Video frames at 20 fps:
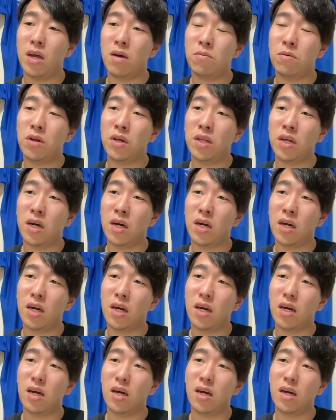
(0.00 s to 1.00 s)
敗れたか
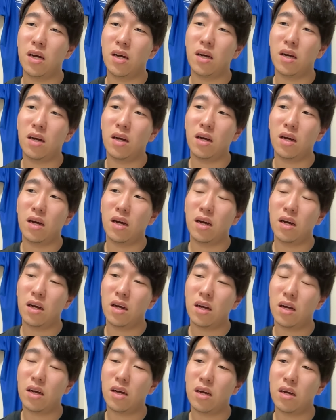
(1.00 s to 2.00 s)
ら、
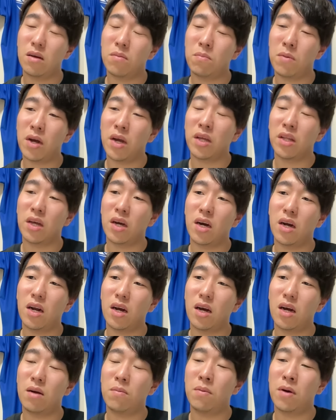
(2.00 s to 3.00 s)
負けたか
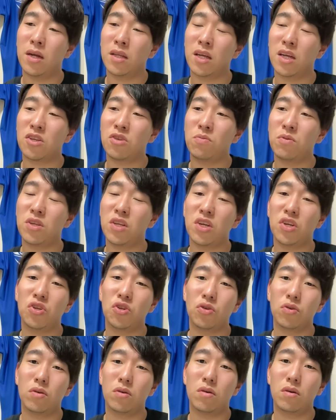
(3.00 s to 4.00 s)
ら、まあ、辰巳選
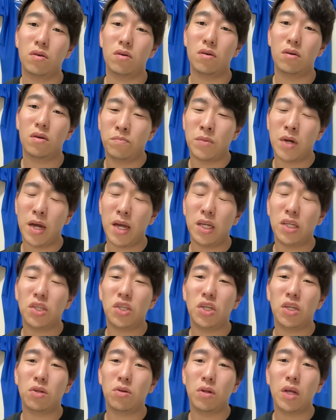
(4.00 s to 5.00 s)
手の、まあ、
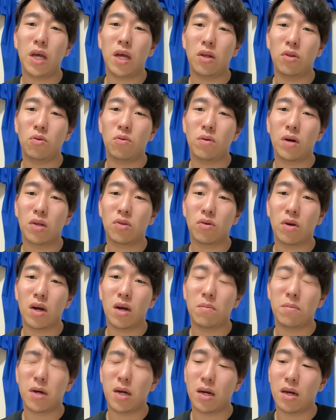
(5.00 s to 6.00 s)
エンジンのね、動画と
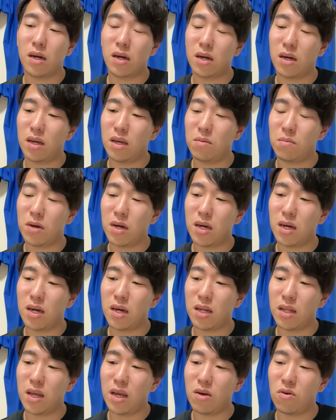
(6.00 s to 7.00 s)
か、まあ、
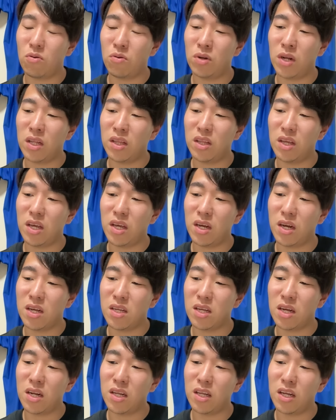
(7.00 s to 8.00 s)
今ね、こうなって批判
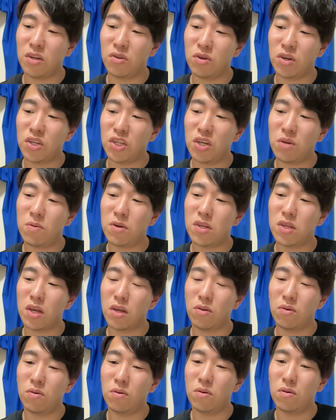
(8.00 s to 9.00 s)
されたりとかしてますけ
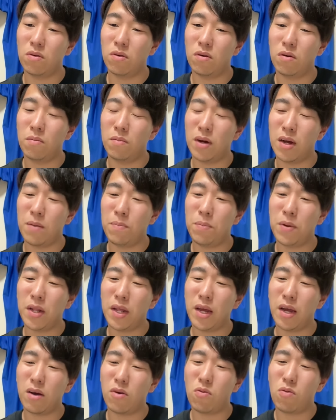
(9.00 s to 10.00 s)
ど、まあ、やっぱ
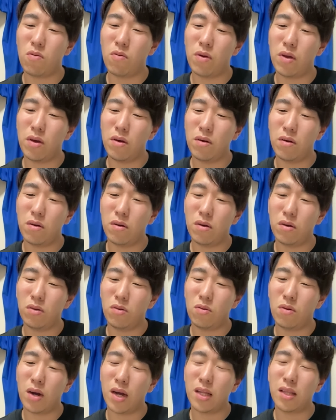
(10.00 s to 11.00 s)
ね、こういう
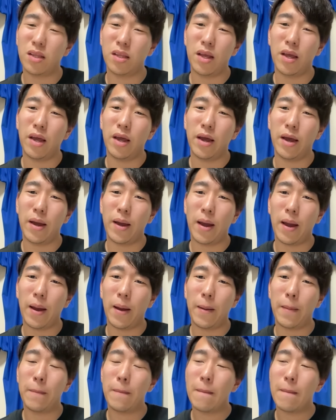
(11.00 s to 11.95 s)
動画って、